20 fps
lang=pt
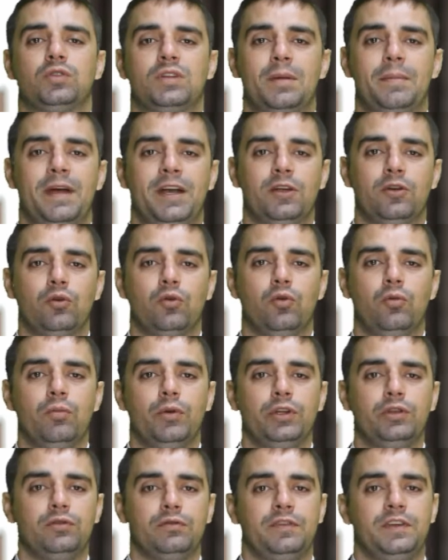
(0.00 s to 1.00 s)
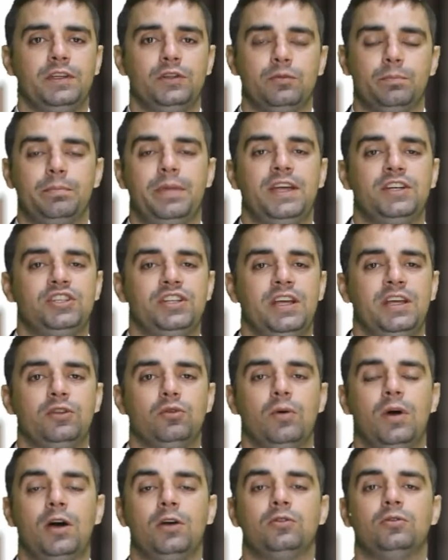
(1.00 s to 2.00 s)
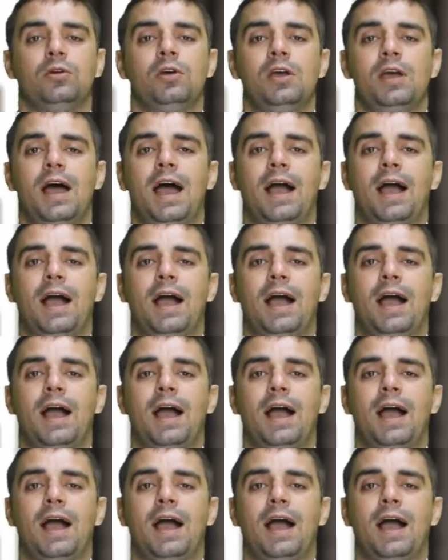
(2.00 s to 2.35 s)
trabalhando com muito vidro, pé direito alto.